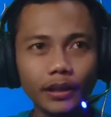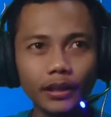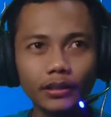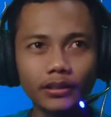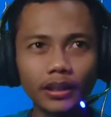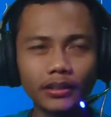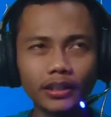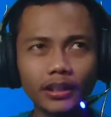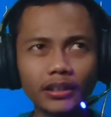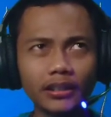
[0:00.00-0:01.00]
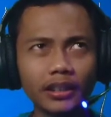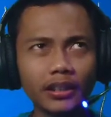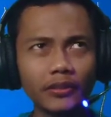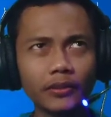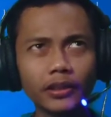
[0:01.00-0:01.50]
ada Jadi
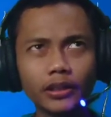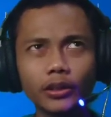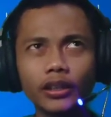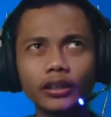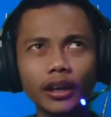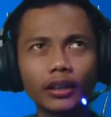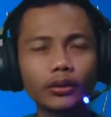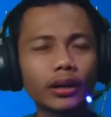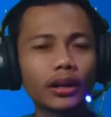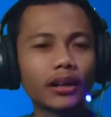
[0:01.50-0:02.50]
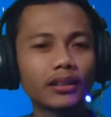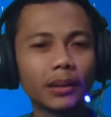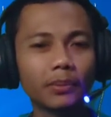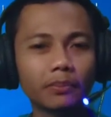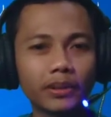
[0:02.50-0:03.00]
dari video kita itu agar
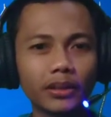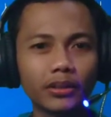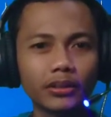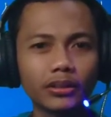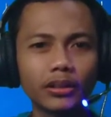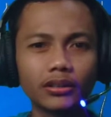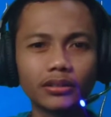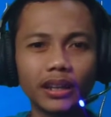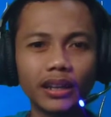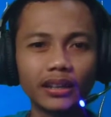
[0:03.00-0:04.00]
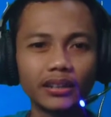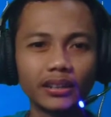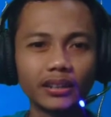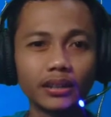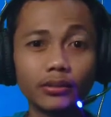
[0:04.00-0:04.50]
dapat penonton
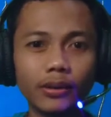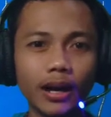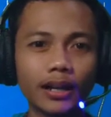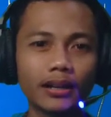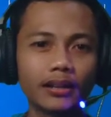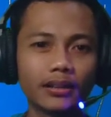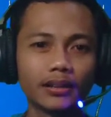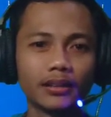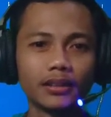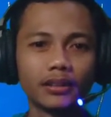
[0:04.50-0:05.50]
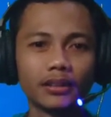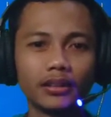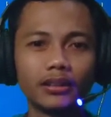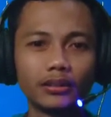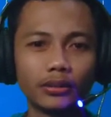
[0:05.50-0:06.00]
dari luar
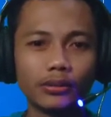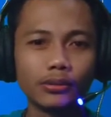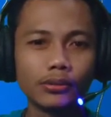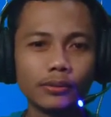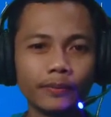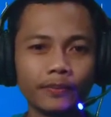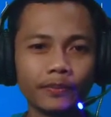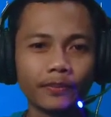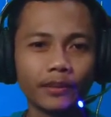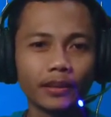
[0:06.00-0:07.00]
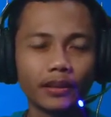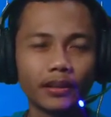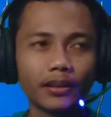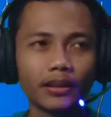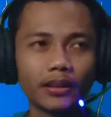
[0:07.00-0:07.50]
Itu
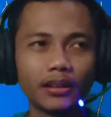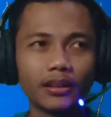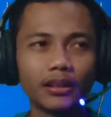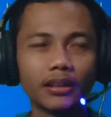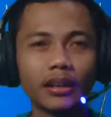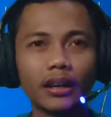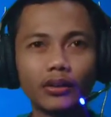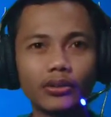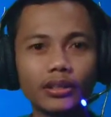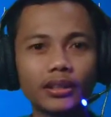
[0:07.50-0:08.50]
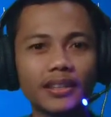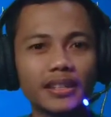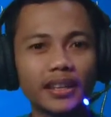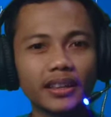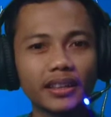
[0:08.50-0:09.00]
uh, harus kita
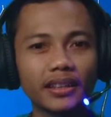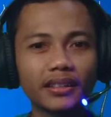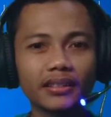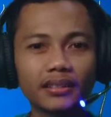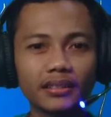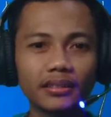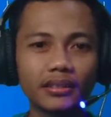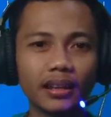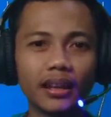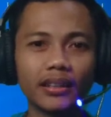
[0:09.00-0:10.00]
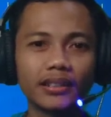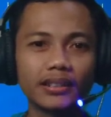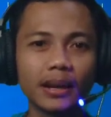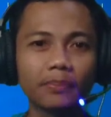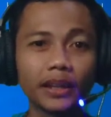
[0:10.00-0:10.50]
setting dari
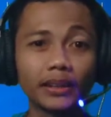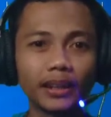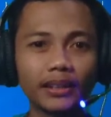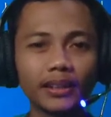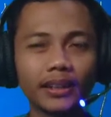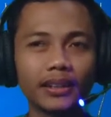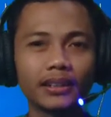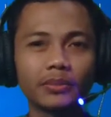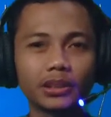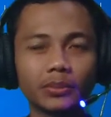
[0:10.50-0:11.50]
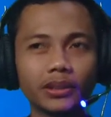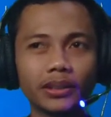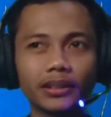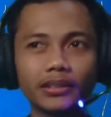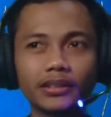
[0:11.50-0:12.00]
subtitlenya ya teman-teman
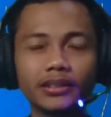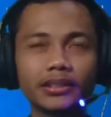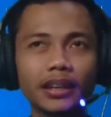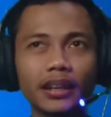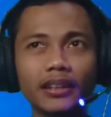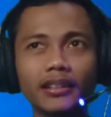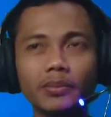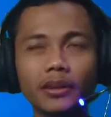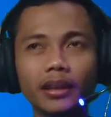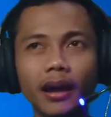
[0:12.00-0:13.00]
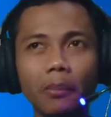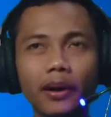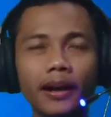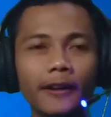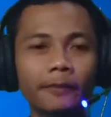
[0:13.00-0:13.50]
ya Jadi caranya seperti
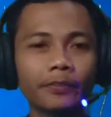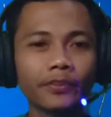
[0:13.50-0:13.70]
apa